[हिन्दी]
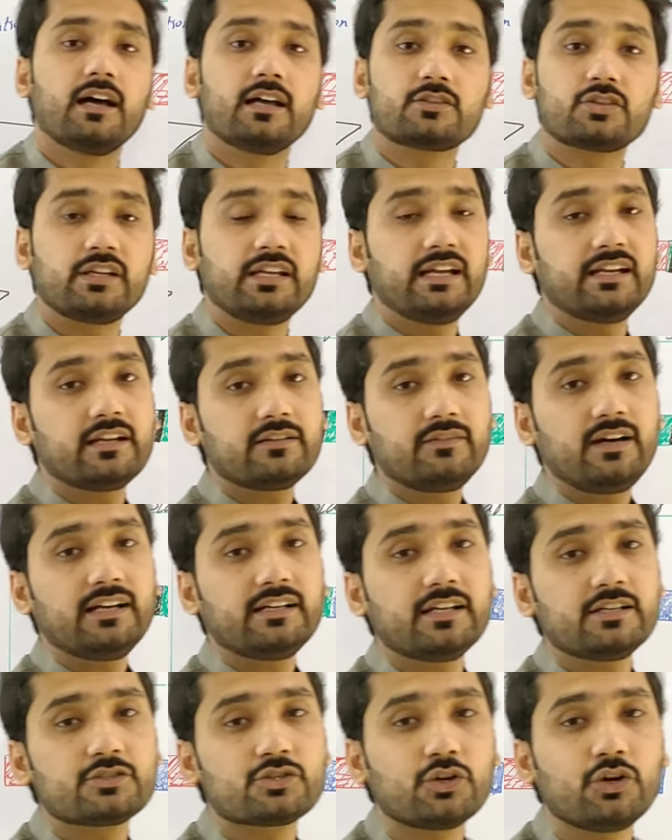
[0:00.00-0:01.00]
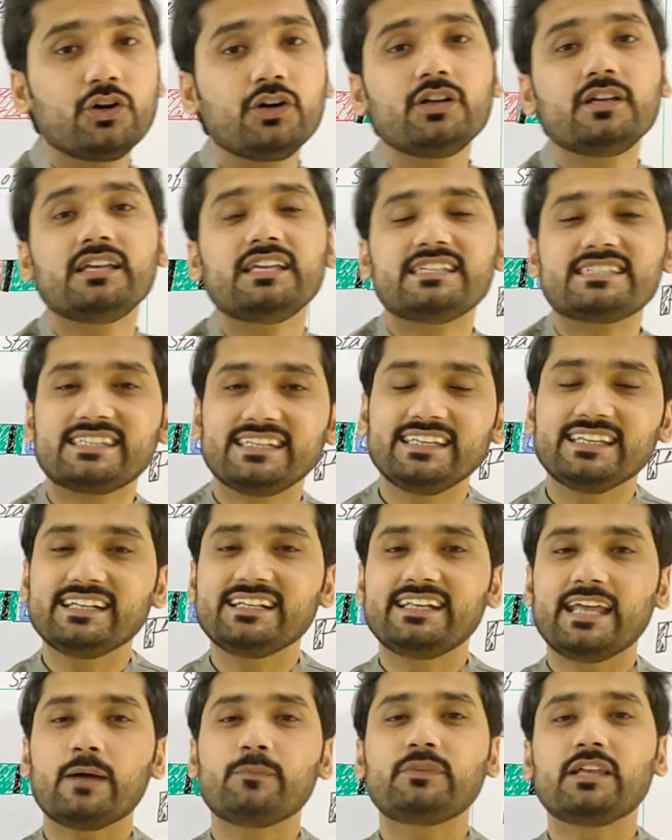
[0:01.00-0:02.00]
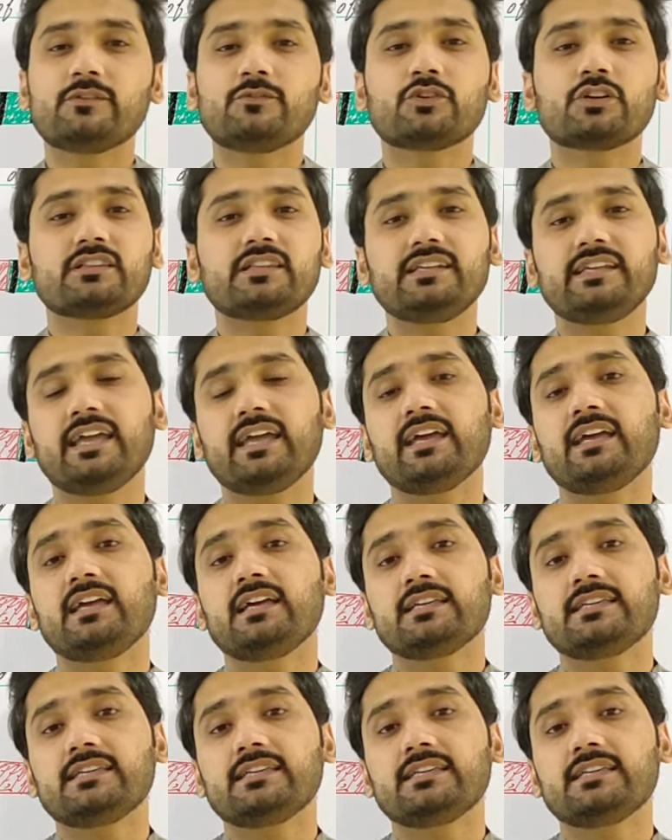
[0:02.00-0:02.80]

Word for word: सॉरी अंडर वाटर जो सी की डेप्थ है वो कितनी है